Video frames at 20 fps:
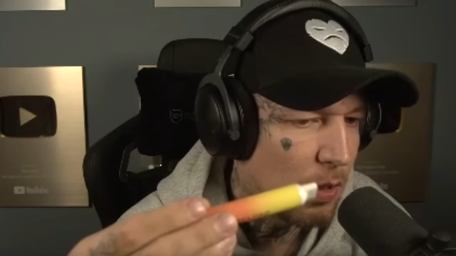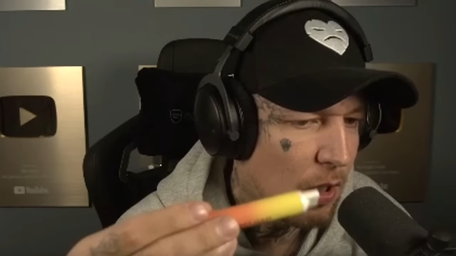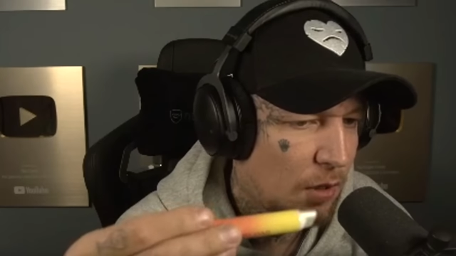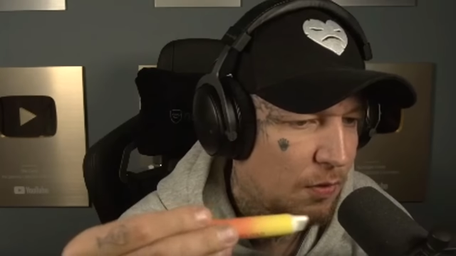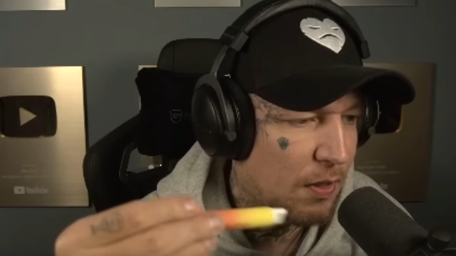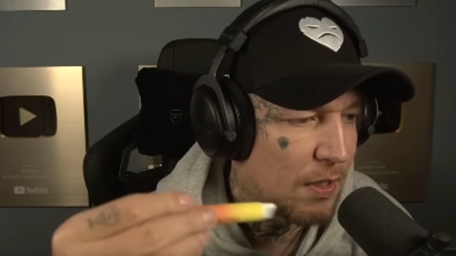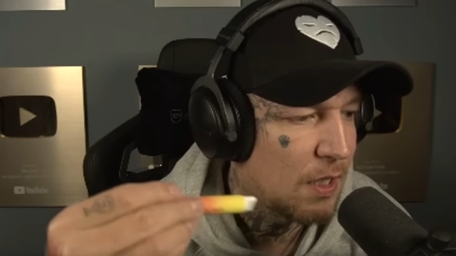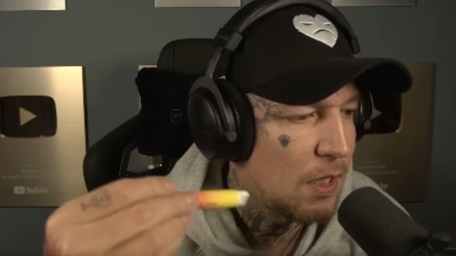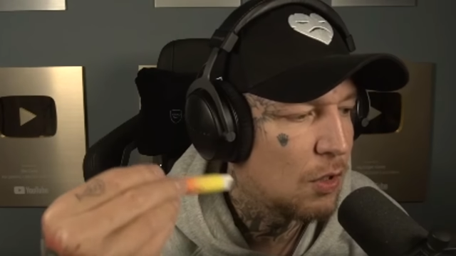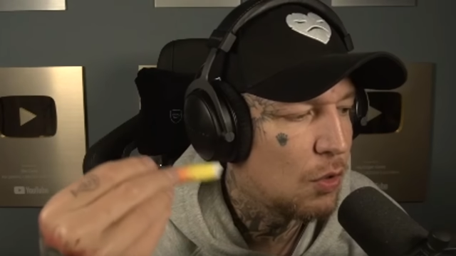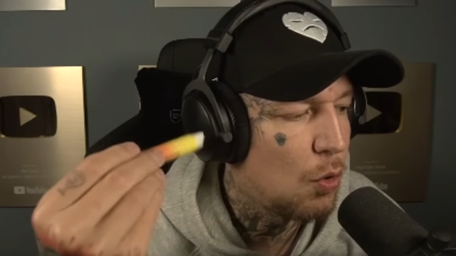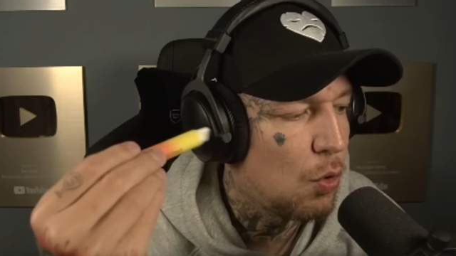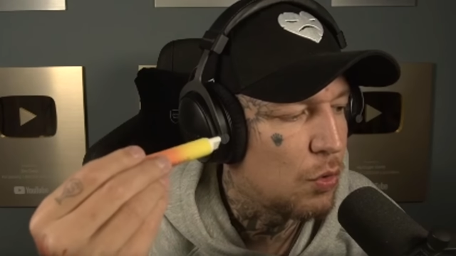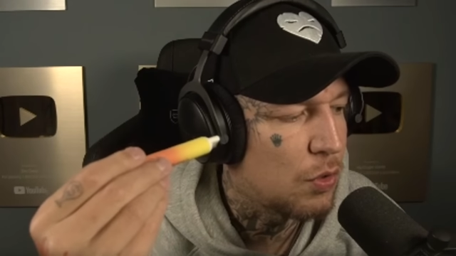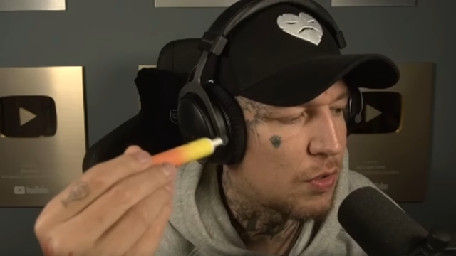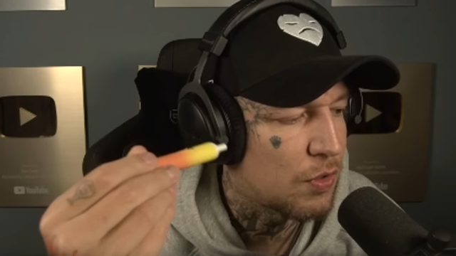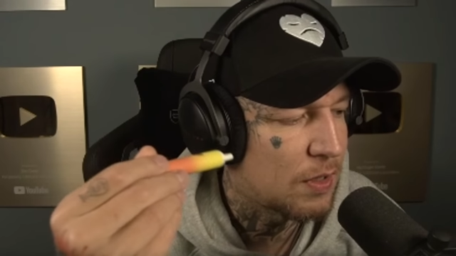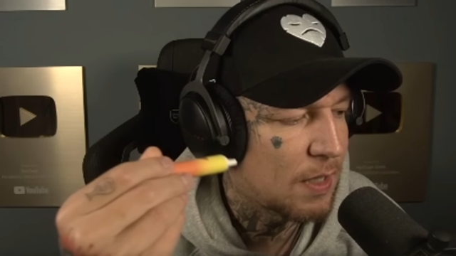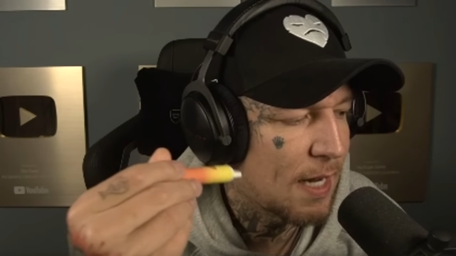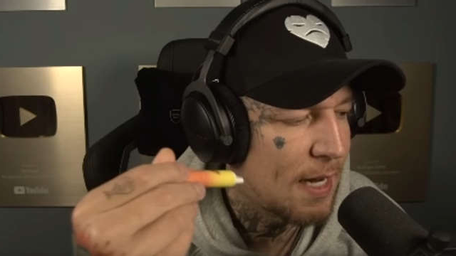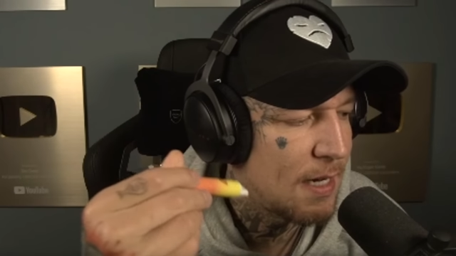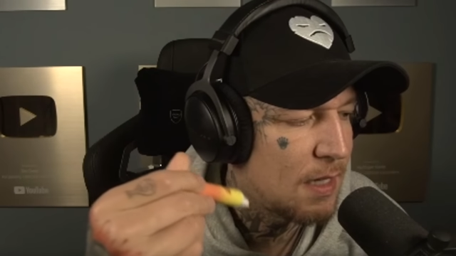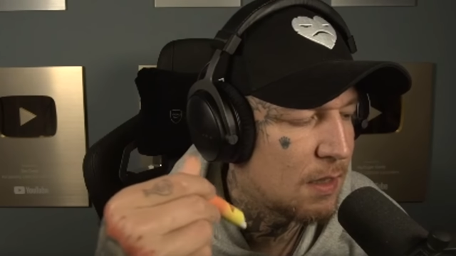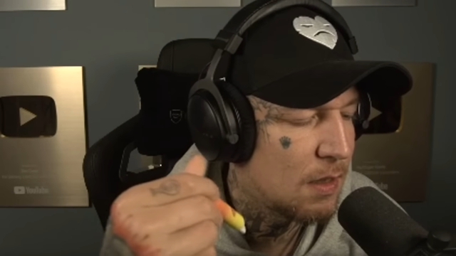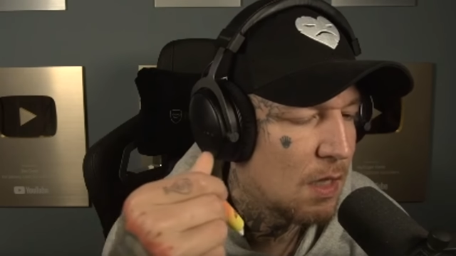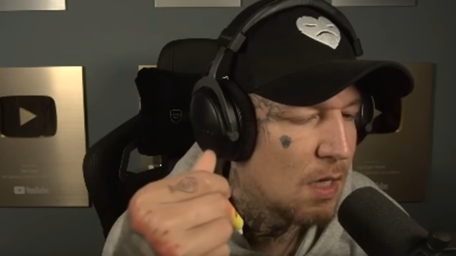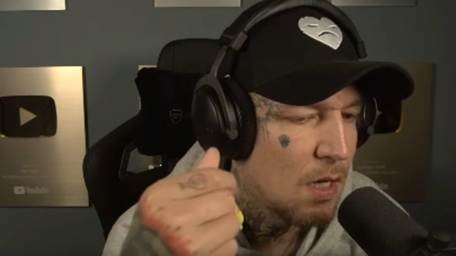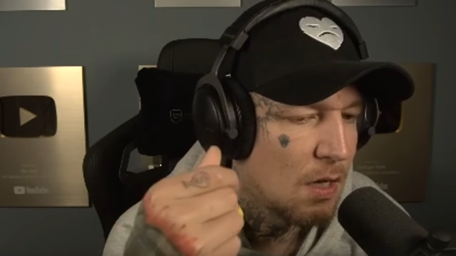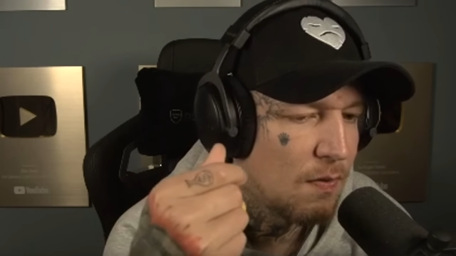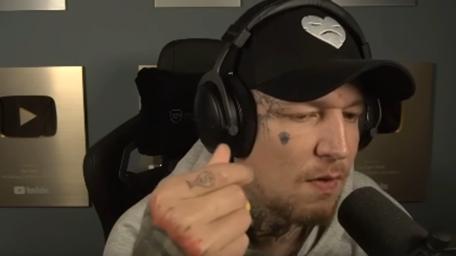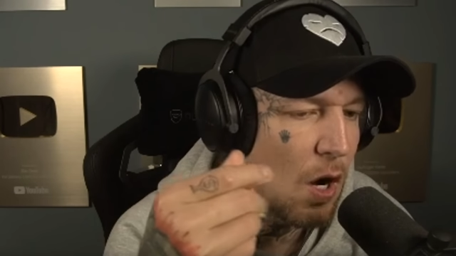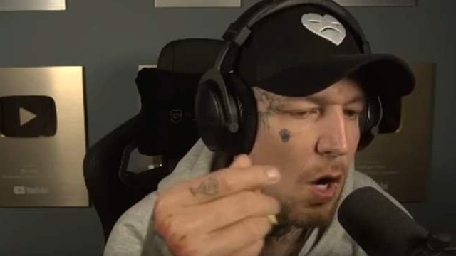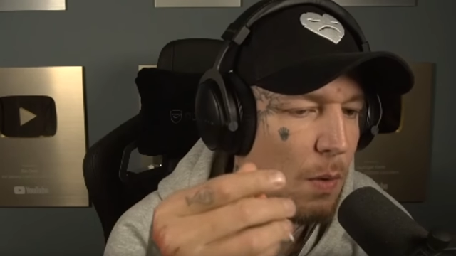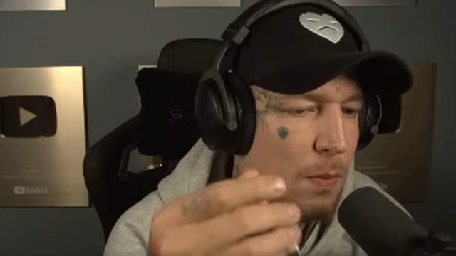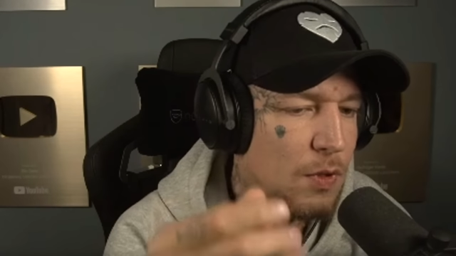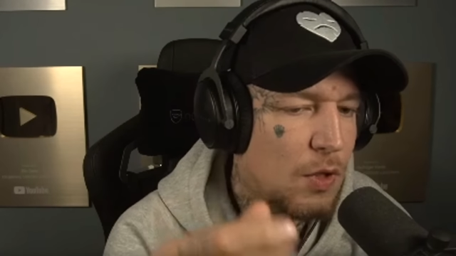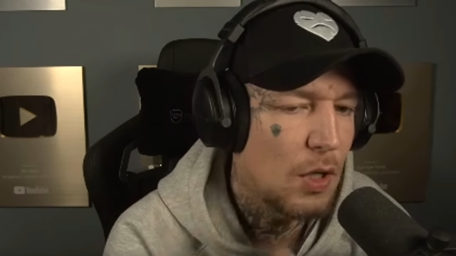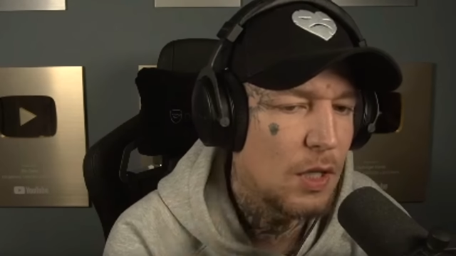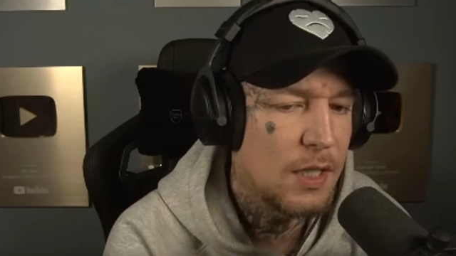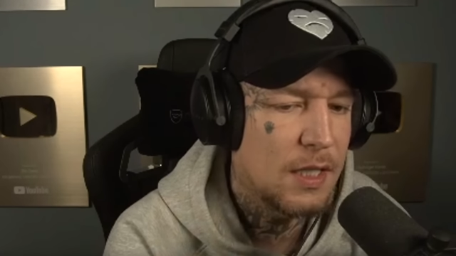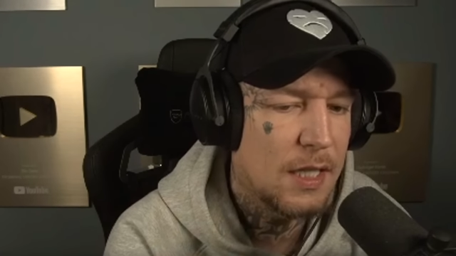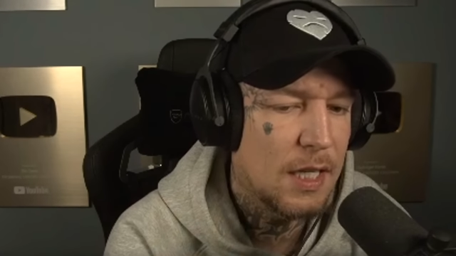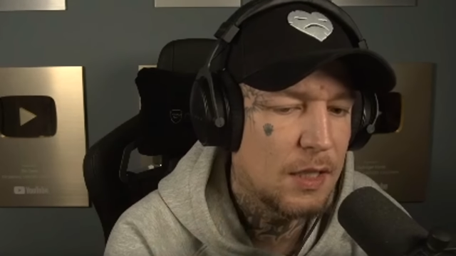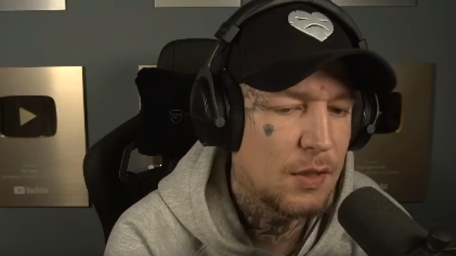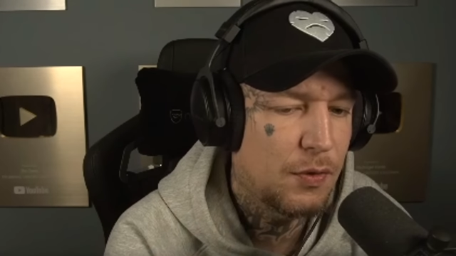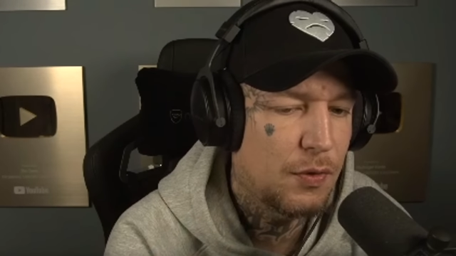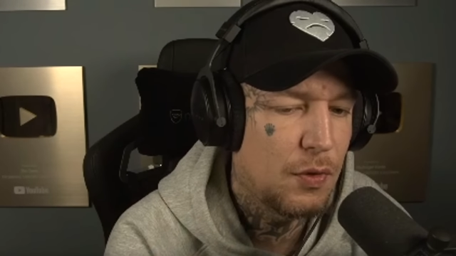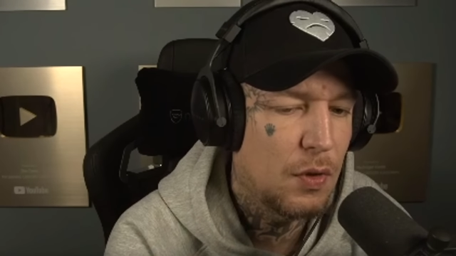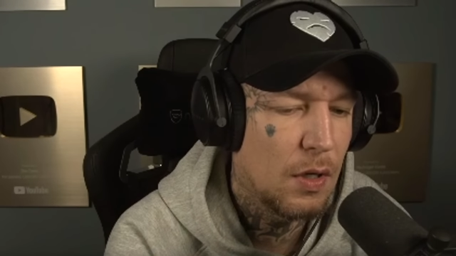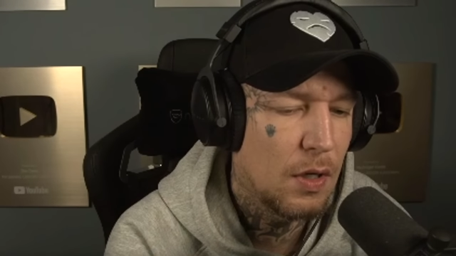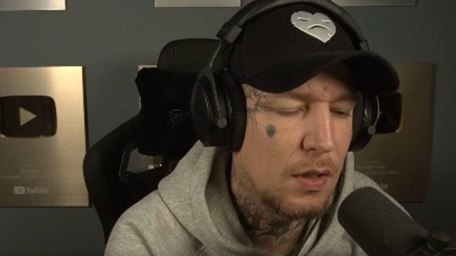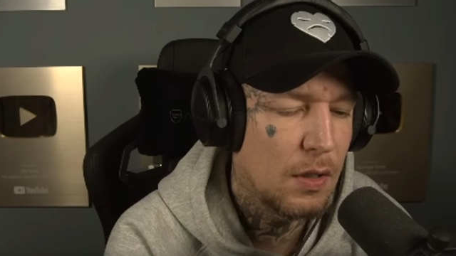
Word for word: Ich verdiene gutes Geld. Warum soll ich jetzt für,